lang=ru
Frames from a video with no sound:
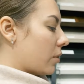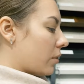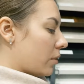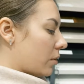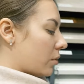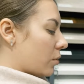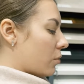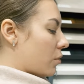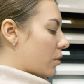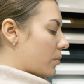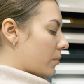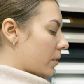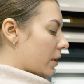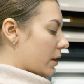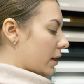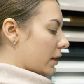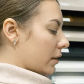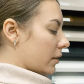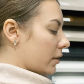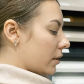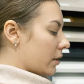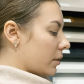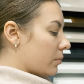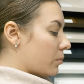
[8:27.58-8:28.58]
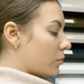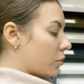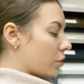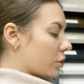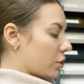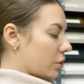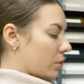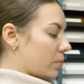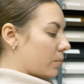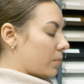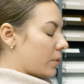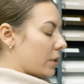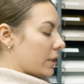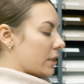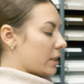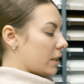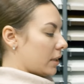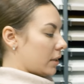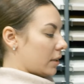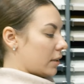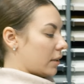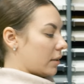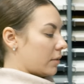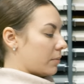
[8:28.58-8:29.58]
Кромка может быть
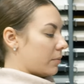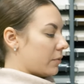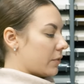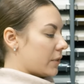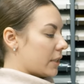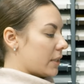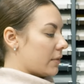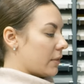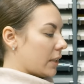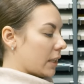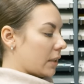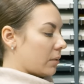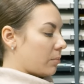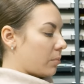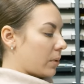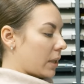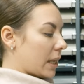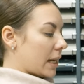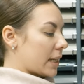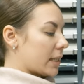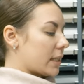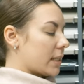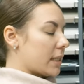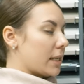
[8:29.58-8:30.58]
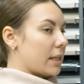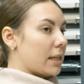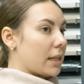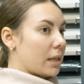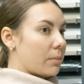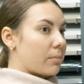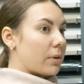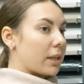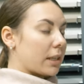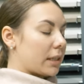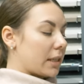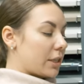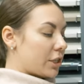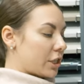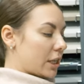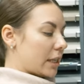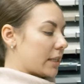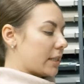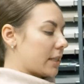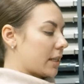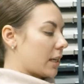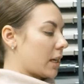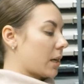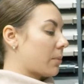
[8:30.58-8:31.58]
э, в цвет пласти, либо
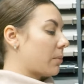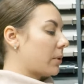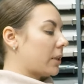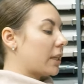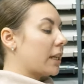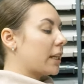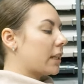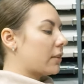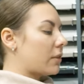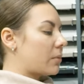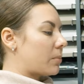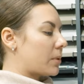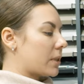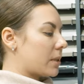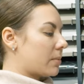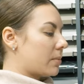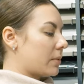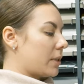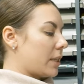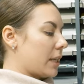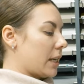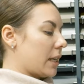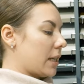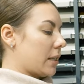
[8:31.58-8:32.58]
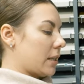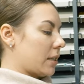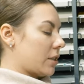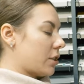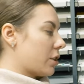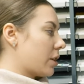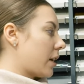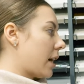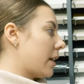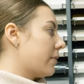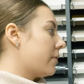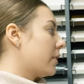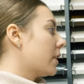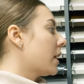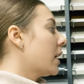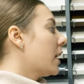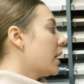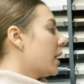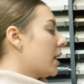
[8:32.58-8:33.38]
отличаться, как мы до этого посмотрели на шкафе.